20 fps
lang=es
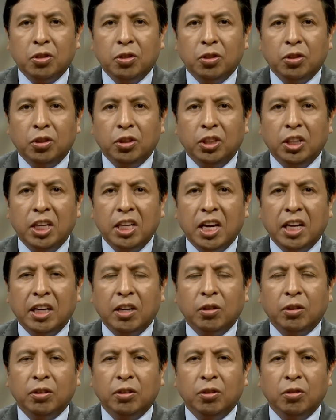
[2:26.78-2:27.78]
y ella
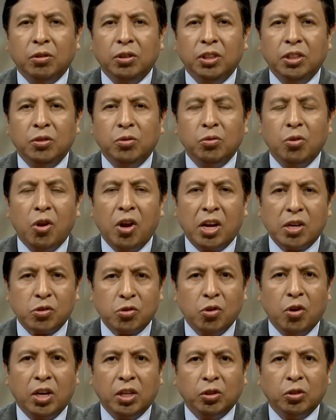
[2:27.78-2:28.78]
hizo una
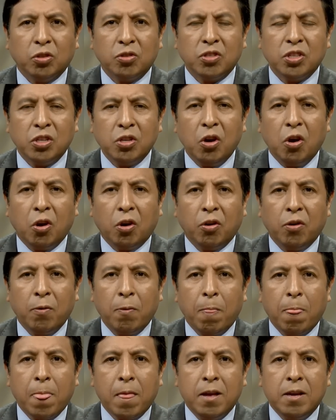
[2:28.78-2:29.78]
oración a Dios. Señor,
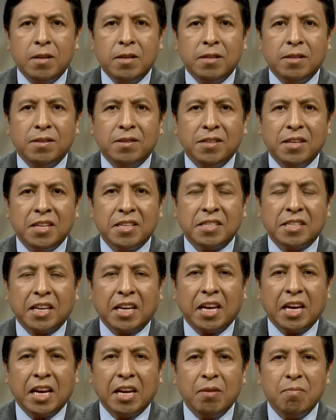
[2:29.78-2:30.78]
si es
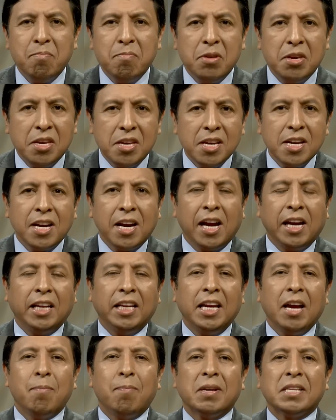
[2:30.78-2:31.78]
que mi hija
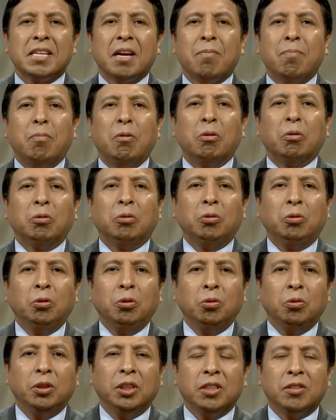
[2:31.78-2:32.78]
iría a pasar por
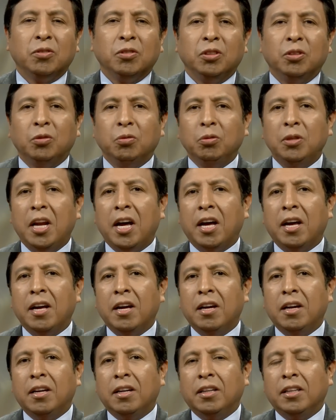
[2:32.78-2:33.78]
todo eso y tú la,
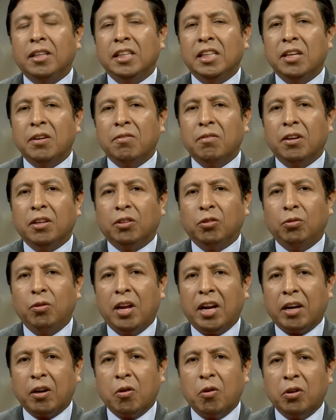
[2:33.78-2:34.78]
eh,
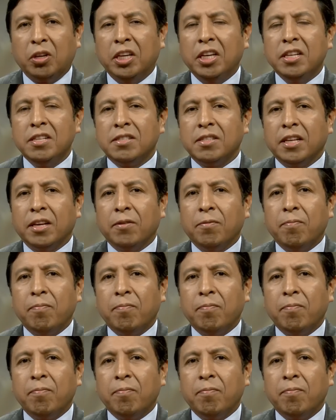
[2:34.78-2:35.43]
la recogiste,